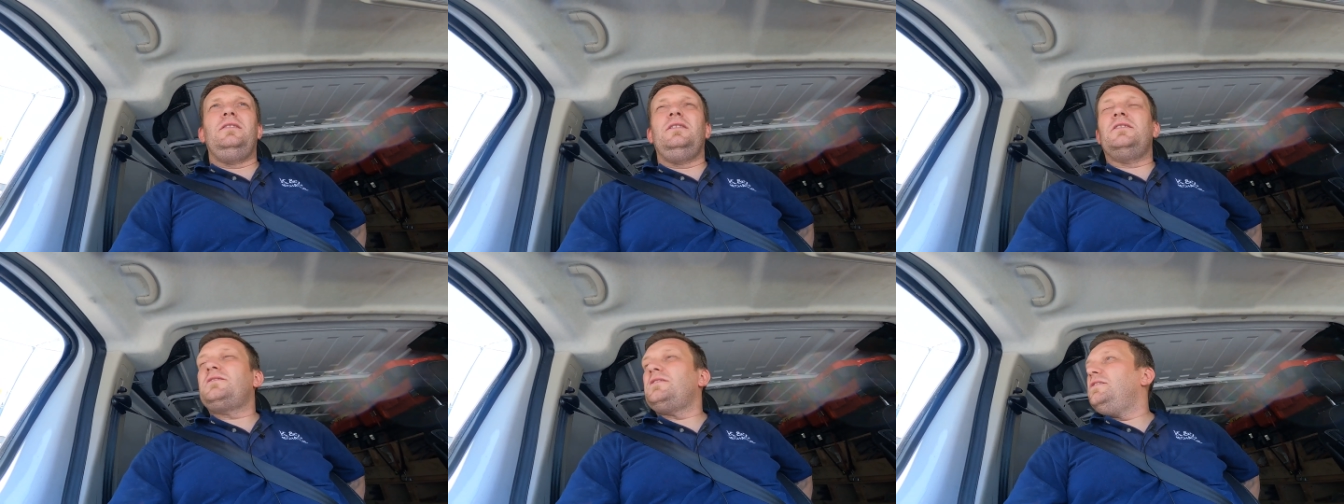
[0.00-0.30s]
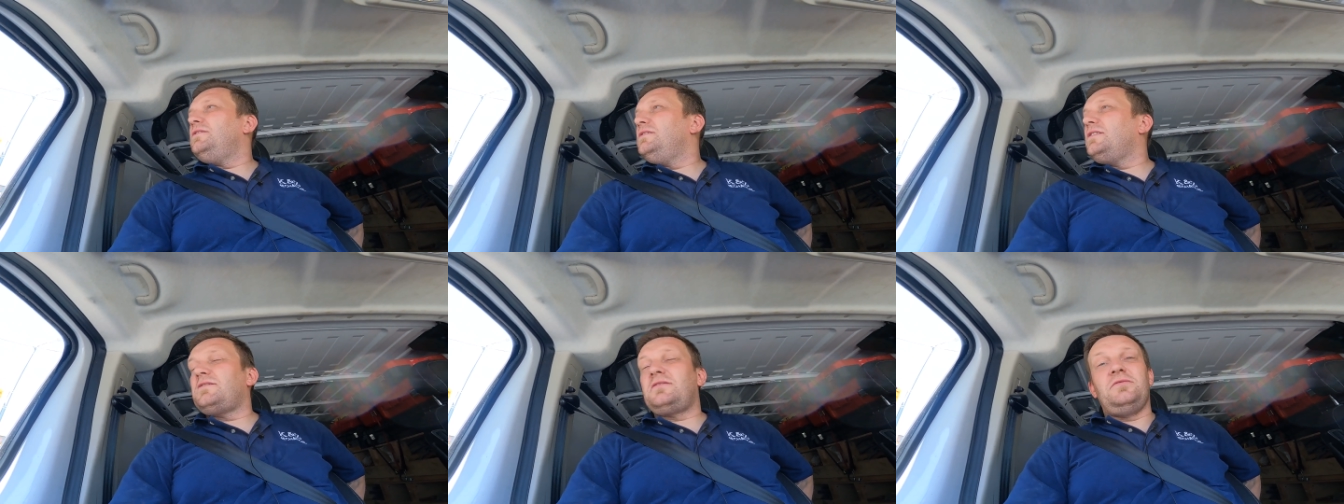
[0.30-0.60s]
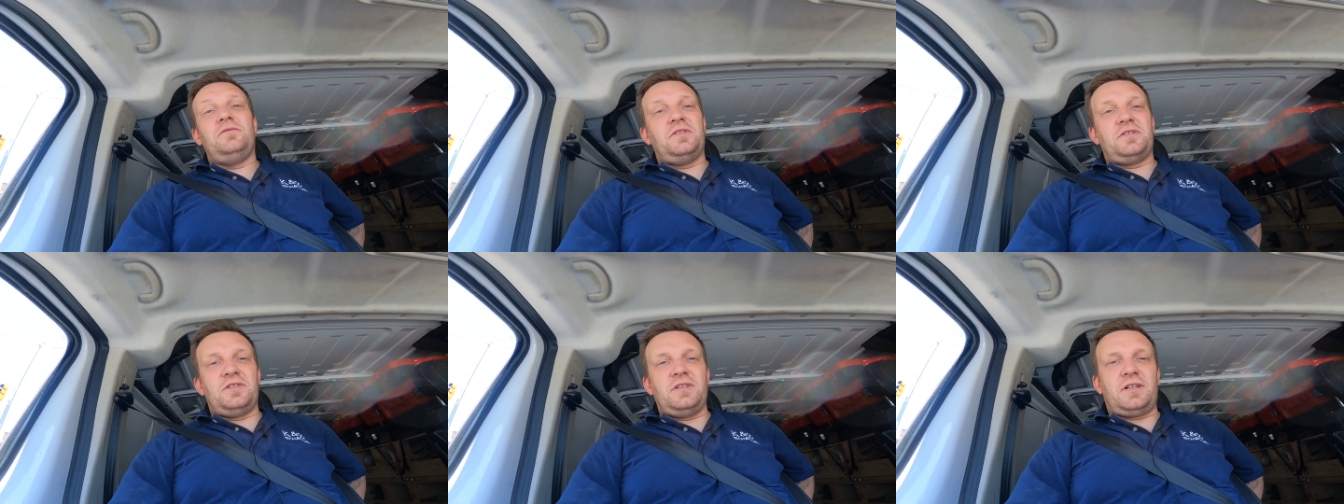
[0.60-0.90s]
jeżeli
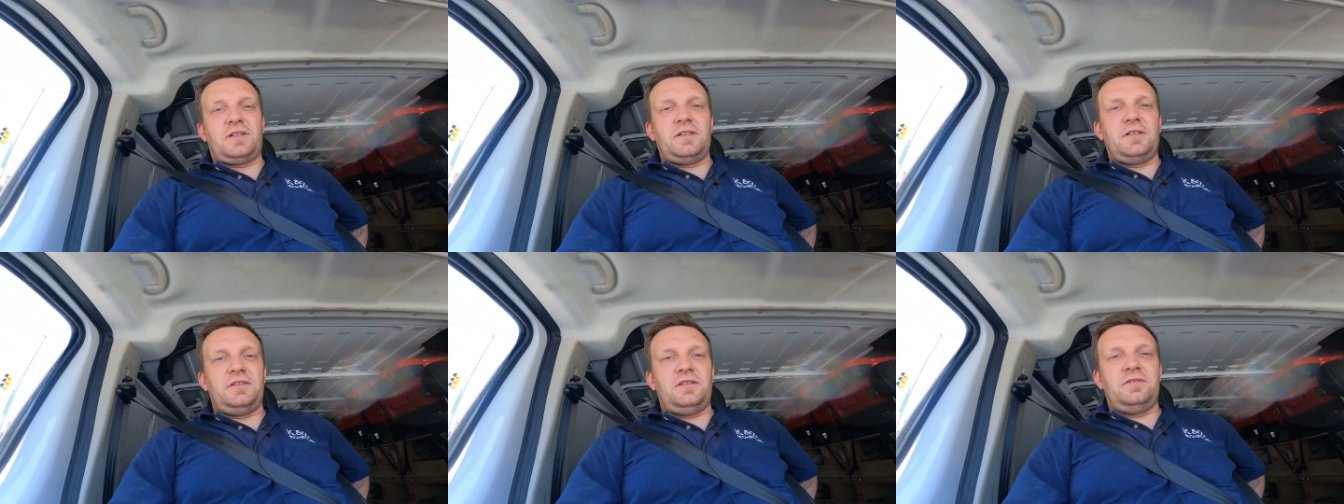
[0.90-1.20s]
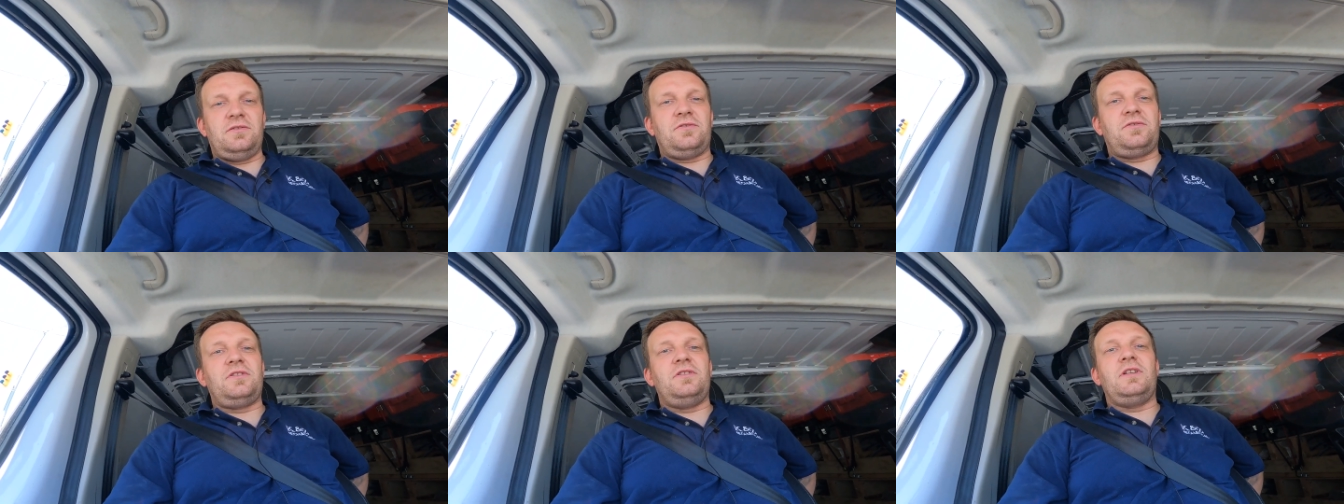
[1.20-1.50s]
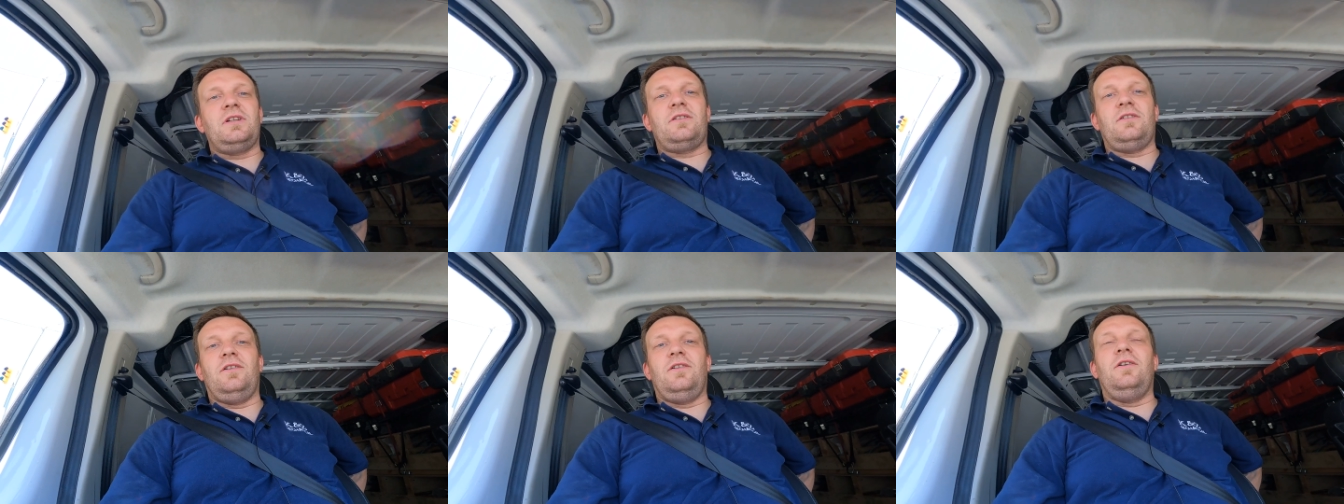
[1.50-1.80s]
zdecyduję się nakręcić
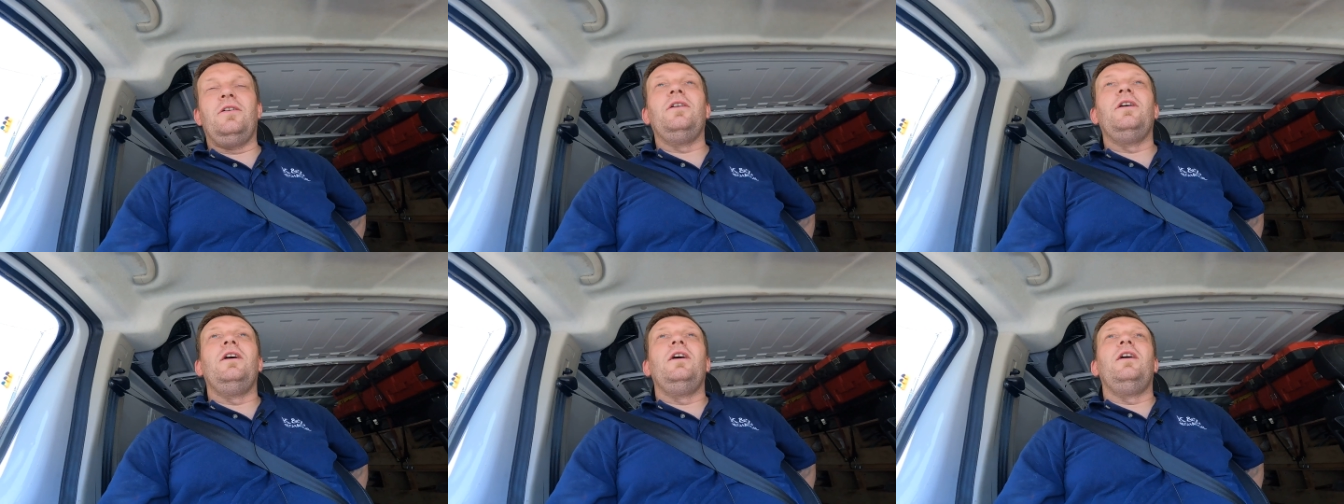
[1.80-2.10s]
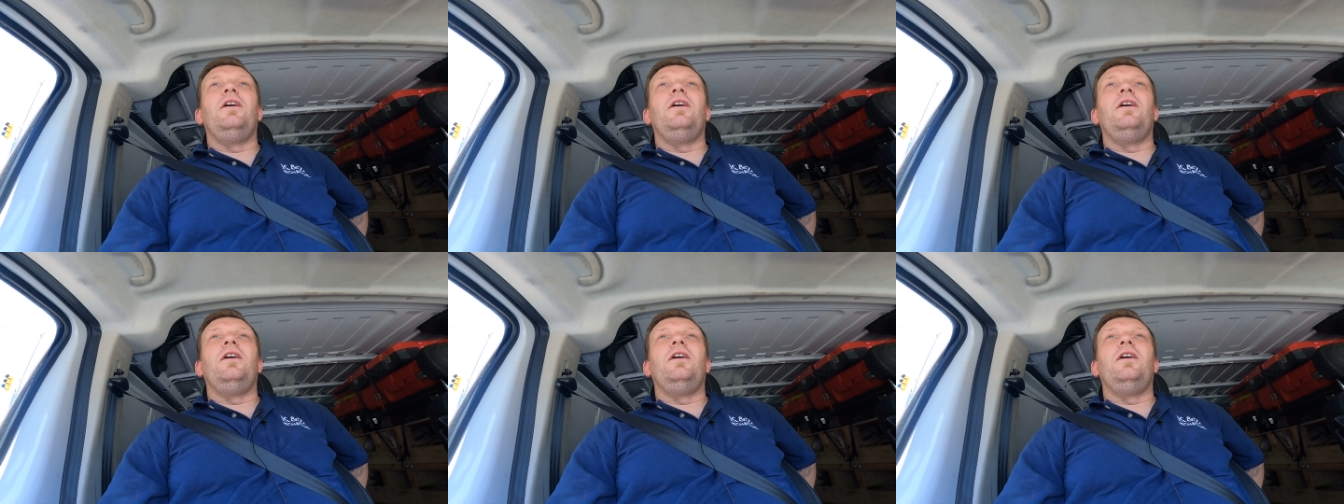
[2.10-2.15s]
odcinek o